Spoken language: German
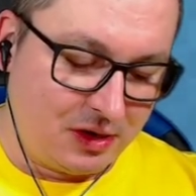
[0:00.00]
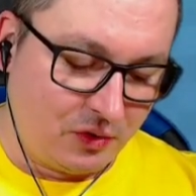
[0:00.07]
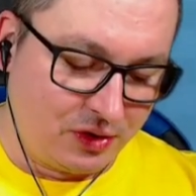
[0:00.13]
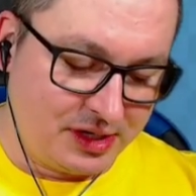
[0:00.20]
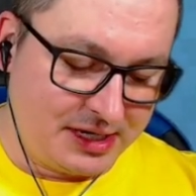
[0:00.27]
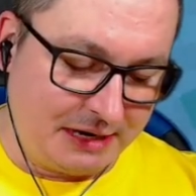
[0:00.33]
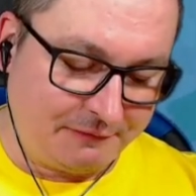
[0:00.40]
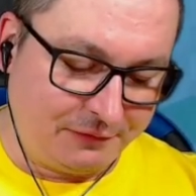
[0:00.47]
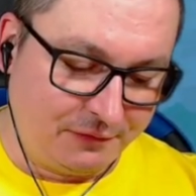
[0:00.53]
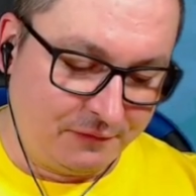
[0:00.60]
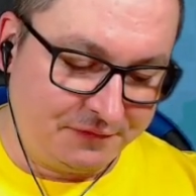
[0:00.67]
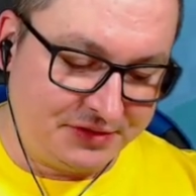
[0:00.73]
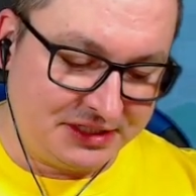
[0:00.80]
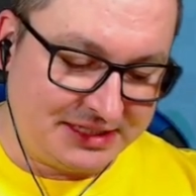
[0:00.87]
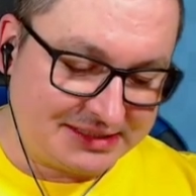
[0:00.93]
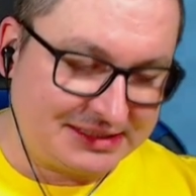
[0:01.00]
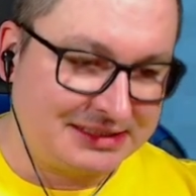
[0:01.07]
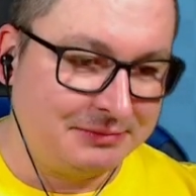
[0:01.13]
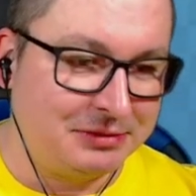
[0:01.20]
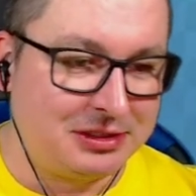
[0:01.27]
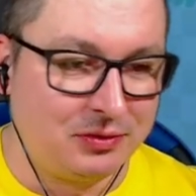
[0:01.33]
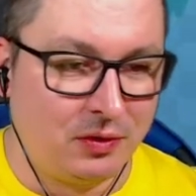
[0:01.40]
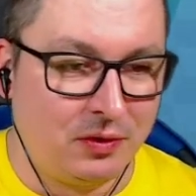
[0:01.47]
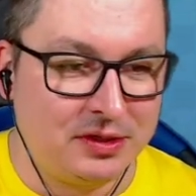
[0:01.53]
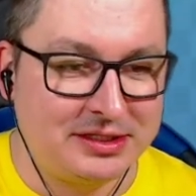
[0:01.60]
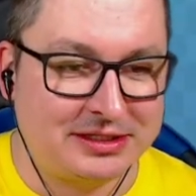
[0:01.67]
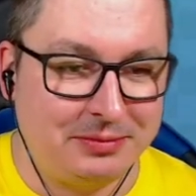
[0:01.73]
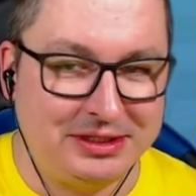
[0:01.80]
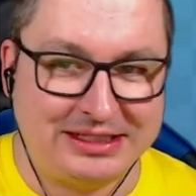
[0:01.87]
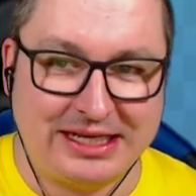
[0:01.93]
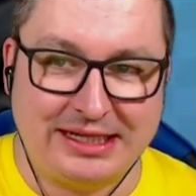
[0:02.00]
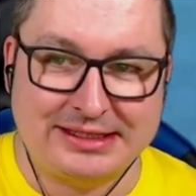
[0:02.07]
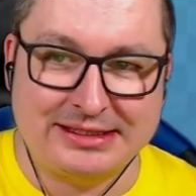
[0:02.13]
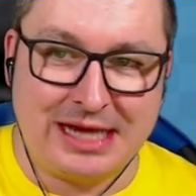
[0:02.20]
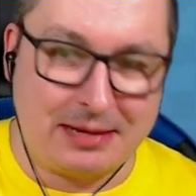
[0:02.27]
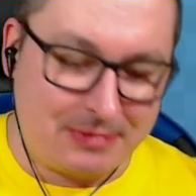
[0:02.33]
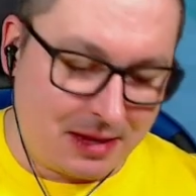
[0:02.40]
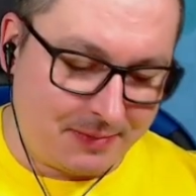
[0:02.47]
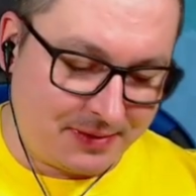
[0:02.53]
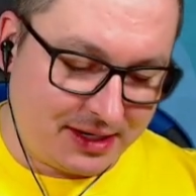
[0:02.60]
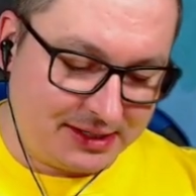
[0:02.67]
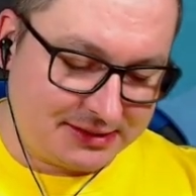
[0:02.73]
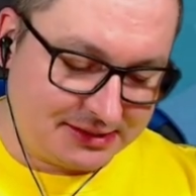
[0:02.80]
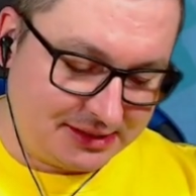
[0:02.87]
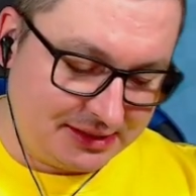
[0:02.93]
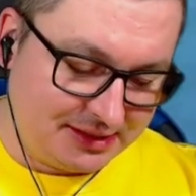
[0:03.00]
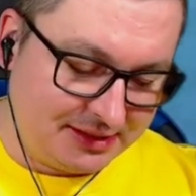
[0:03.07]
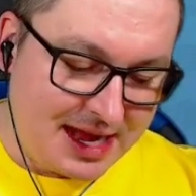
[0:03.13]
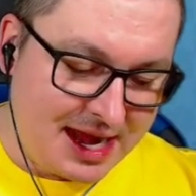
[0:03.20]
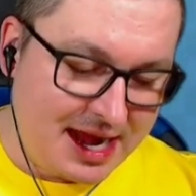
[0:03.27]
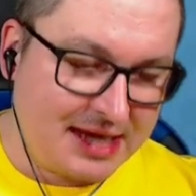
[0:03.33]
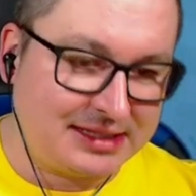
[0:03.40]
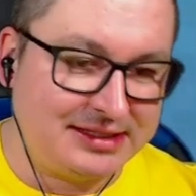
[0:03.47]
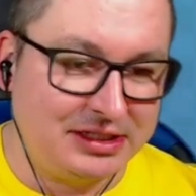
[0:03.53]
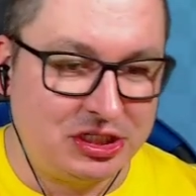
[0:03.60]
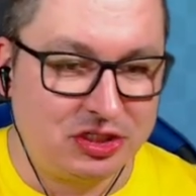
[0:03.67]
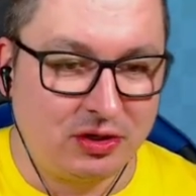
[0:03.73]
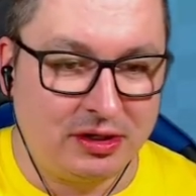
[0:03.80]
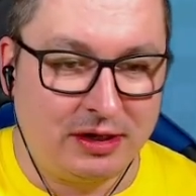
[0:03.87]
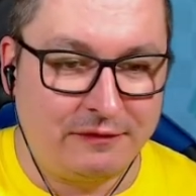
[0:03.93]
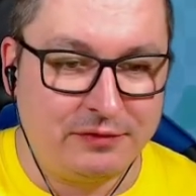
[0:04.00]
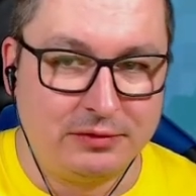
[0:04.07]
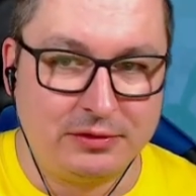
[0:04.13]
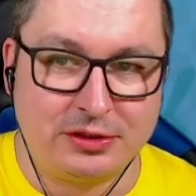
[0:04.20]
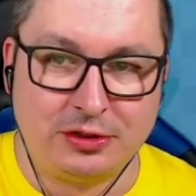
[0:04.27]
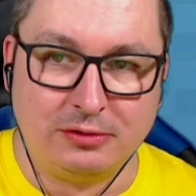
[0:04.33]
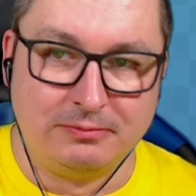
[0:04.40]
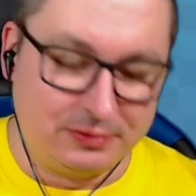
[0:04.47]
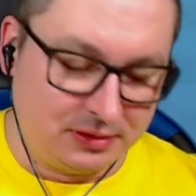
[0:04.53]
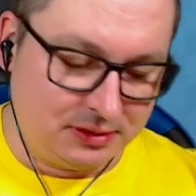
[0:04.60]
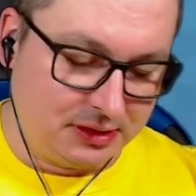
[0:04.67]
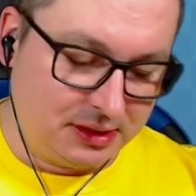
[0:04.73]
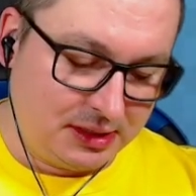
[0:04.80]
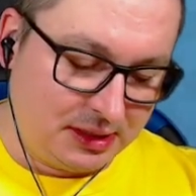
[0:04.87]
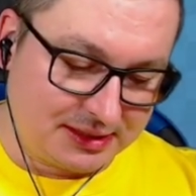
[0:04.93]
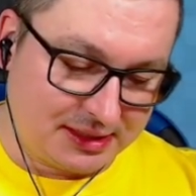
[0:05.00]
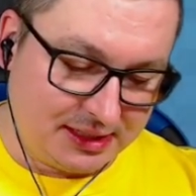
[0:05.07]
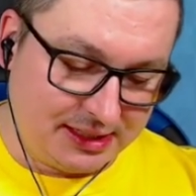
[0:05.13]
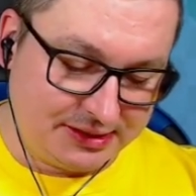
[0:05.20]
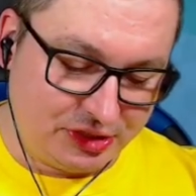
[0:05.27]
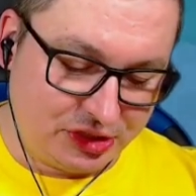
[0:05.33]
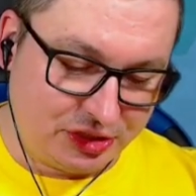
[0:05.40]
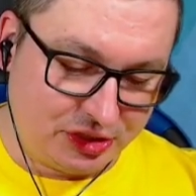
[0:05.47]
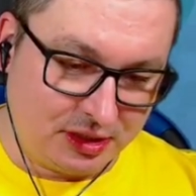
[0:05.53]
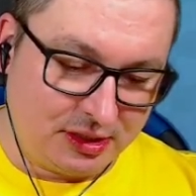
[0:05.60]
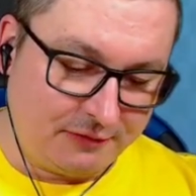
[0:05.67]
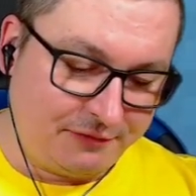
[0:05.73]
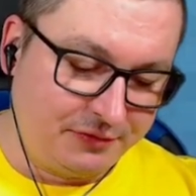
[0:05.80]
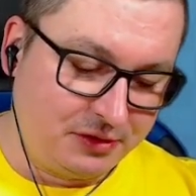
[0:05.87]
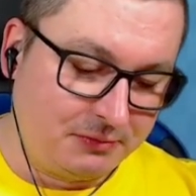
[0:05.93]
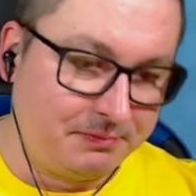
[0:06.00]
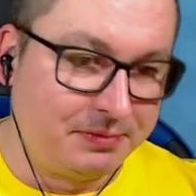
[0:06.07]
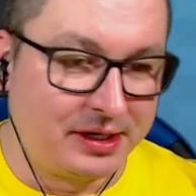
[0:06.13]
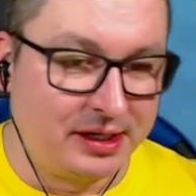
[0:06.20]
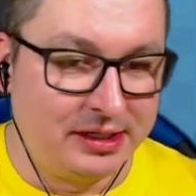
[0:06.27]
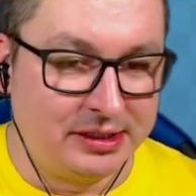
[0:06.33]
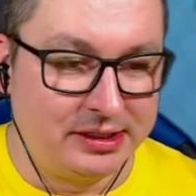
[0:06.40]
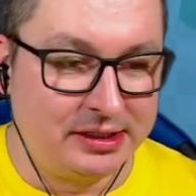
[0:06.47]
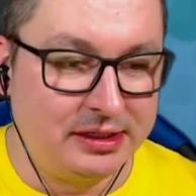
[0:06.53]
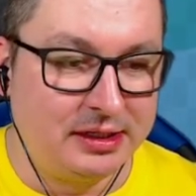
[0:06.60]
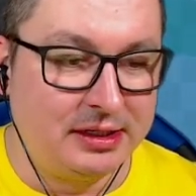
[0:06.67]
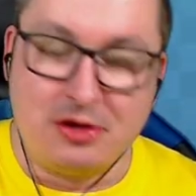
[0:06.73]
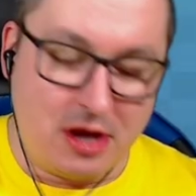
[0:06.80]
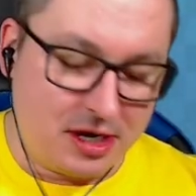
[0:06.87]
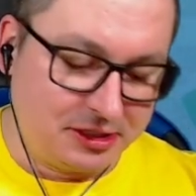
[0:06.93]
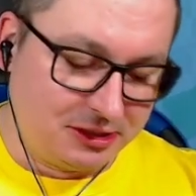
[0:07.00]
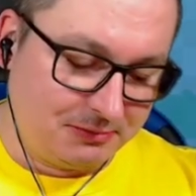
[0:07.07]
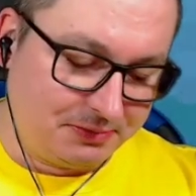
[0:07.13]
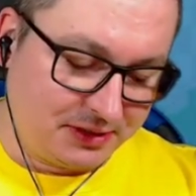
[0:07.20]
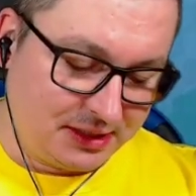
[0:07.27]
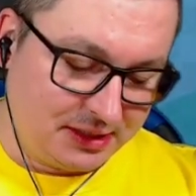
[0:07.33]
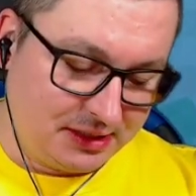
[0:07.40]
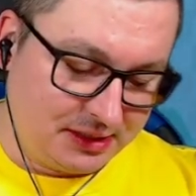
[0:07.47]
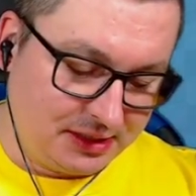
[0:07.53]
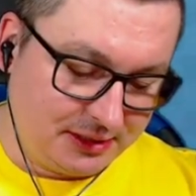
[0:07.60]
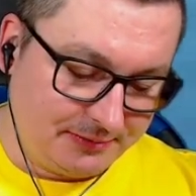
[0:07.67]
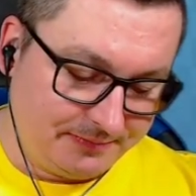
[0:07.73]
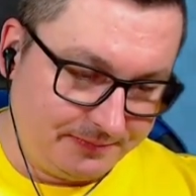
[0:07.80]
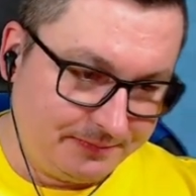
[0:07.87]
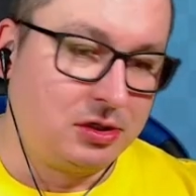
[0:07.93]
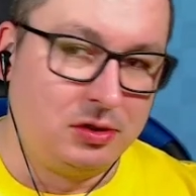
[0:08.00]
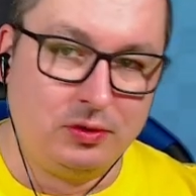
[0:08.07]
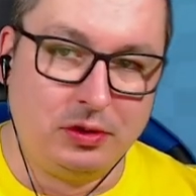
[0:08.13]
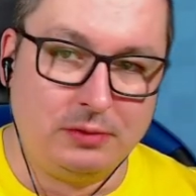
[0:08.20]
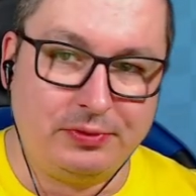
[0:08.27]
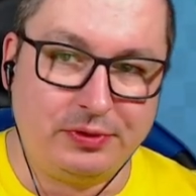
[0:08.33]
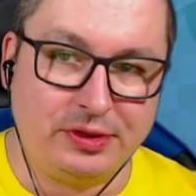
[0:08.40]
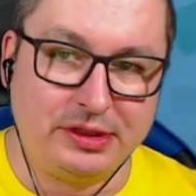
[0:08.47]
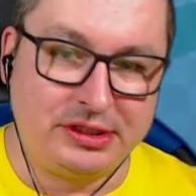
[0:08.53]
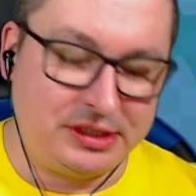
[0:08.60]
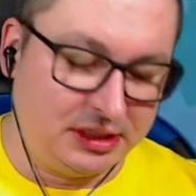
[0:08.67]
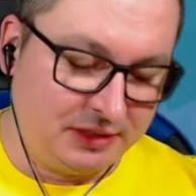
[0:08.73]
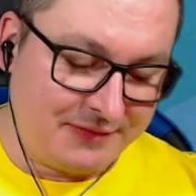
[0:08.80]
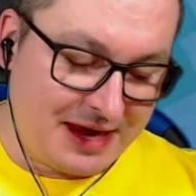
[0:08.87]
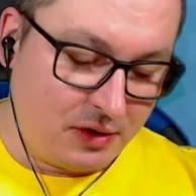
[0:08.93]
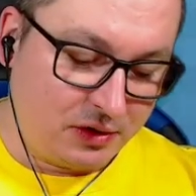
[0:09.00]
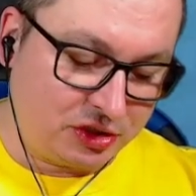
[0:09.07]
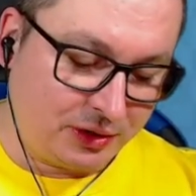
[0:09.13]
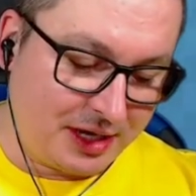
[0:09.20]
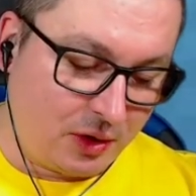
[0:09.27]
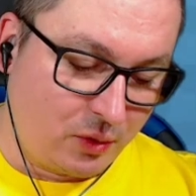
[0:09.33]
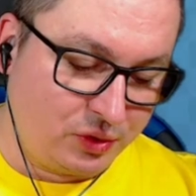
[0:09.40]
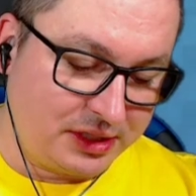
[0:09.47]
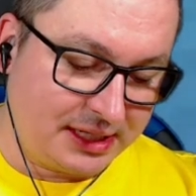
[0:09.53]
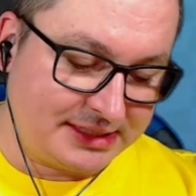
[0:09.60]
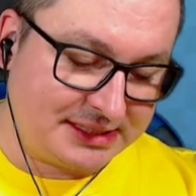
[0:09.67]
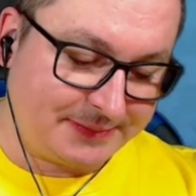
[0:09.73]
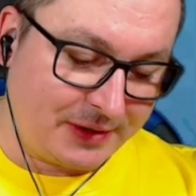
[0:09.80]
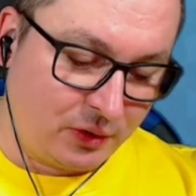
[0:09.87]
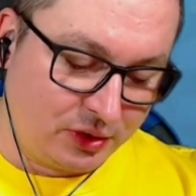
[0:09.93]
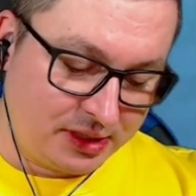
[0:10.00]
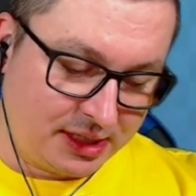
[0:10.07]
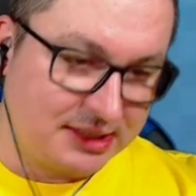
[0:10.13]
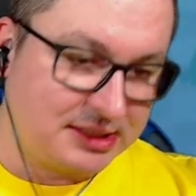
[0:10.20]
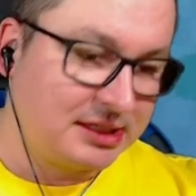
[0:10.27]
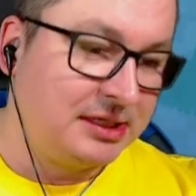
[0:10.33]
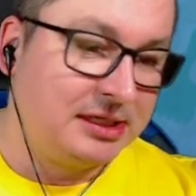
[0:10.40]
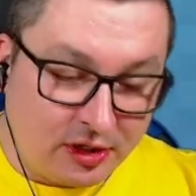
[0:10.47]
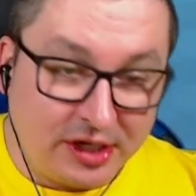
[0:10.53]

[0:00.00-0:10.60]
150, jetzt geht es nämlich los, jetzt kommen die ganzen Hammerpreise. 80 Dollar für einen Tümpel, 30 Dollar für eine Brille, noch eine Brille, Glühbirnchen, die war auch teuer. Oh ja, 200.